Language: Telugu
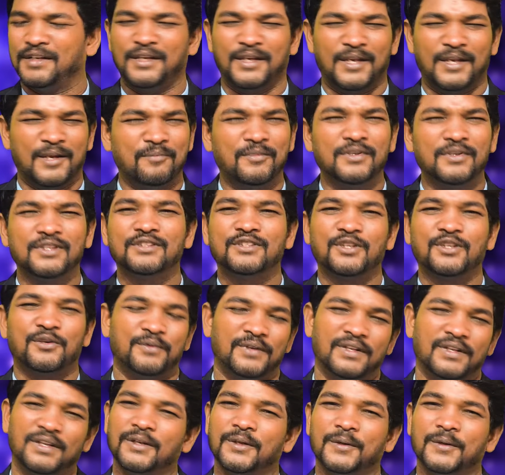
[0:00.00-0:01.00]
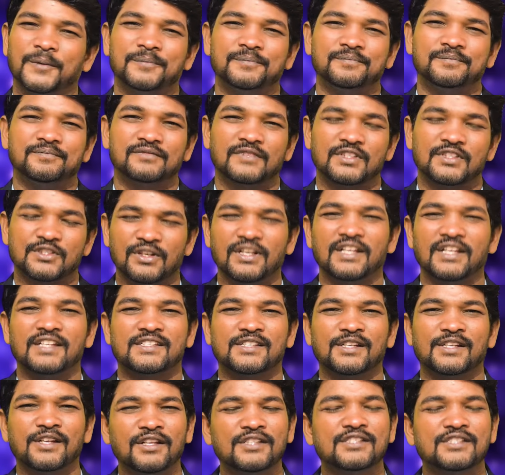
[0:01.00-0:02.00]
నెమ్మదితో వెళ్ళు చూడండి
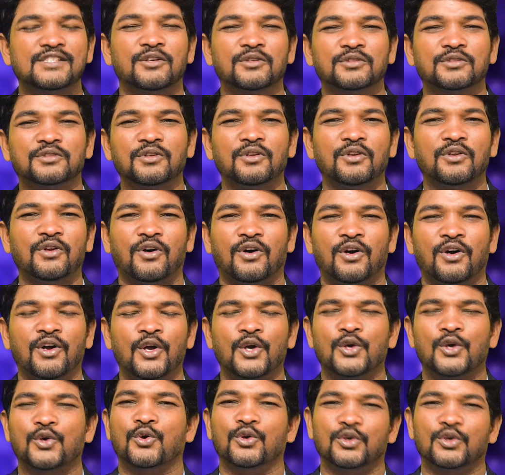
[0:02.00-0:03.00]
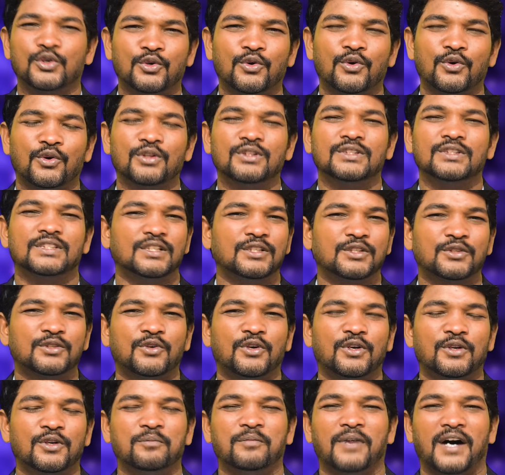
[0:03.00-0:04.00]
చిన్న జీవితంలో కొట్టుకోవడం
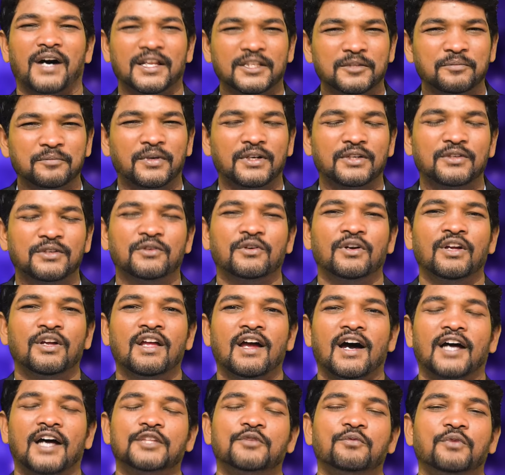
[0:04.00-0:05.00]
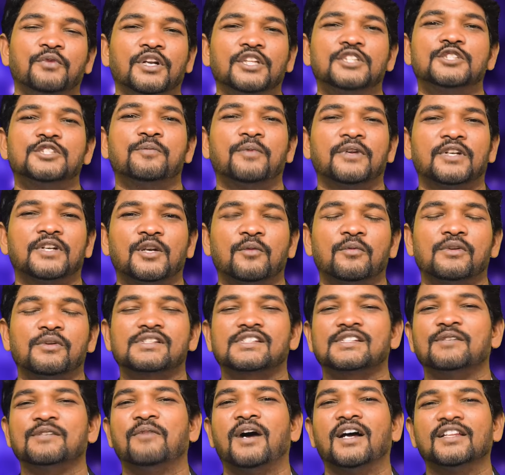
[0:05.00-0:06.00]
తిట్టుకోవడం బాధపడడం అది విడిచిపెట్టినప్పుడు
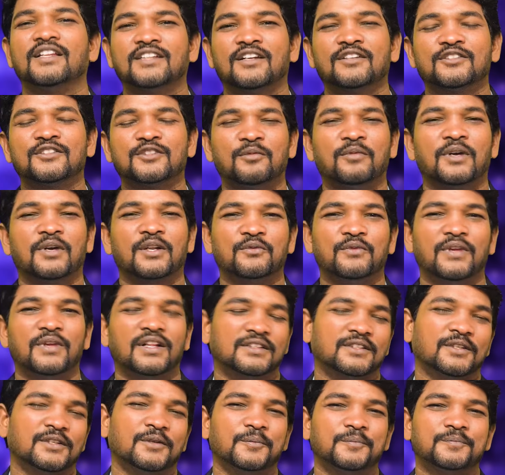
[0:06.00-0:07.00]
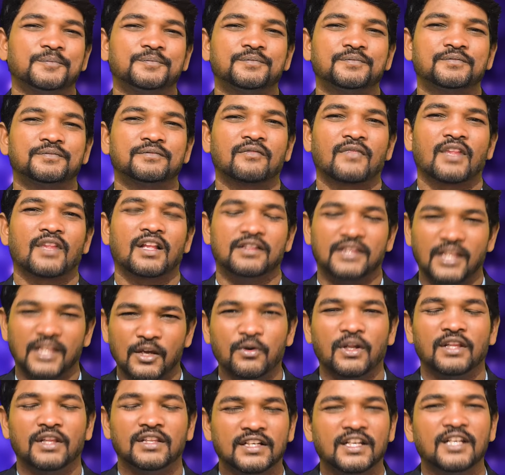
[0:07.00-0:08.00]
సమాధానంతో మనం వెళ్తాం
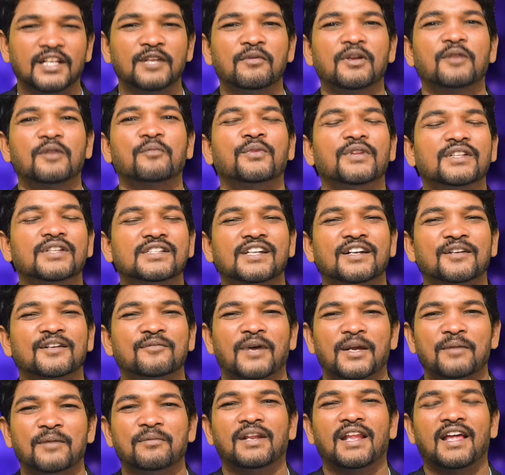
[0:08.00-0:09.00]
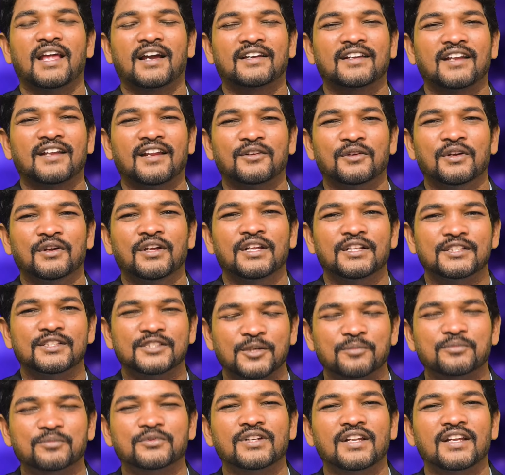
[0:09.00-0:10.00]
దేవుడు అందుకనే మనం పిలిచాడని బైబిల్ లేఖనాలు
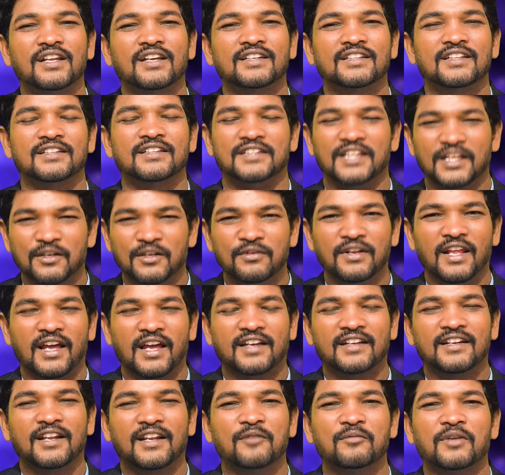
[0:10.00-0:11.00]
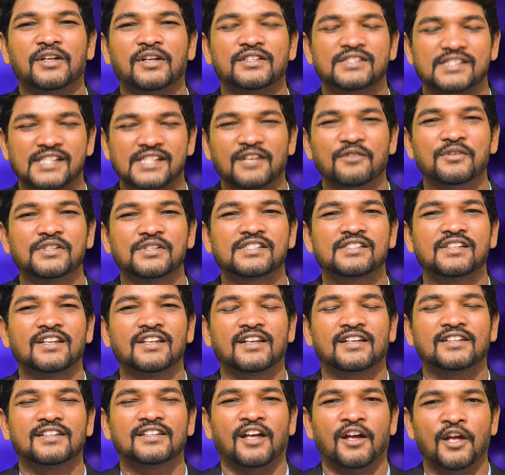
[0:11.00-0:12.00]
చెప్తున్నాయి కదా దేవుని లేఖనాలు మనకు
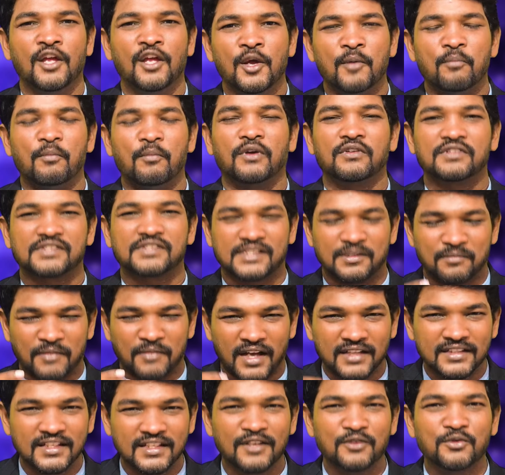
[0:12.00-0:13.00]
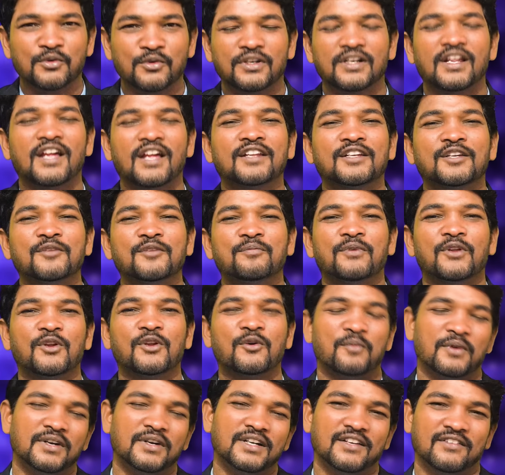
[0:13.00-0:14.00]
సెలవిస్తున్నాయి కదా మనం సమాధానం ఉండడానికి
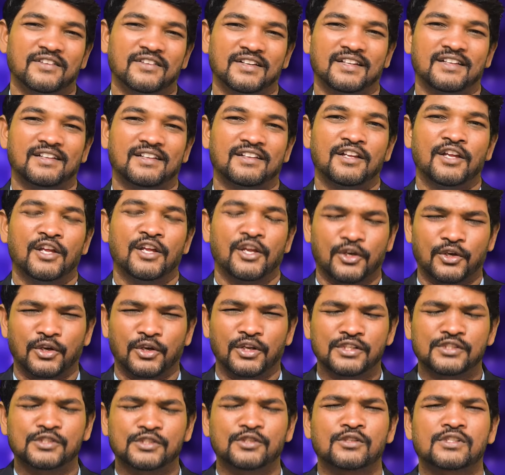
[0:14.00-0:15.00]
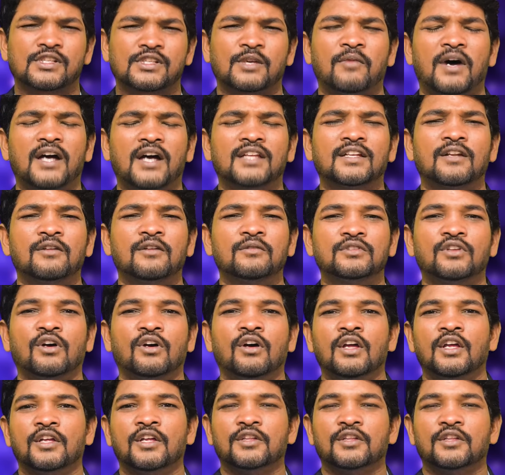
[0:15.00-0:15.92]
పిలువబడ్డామని క్రీస్తు సమాధానంతో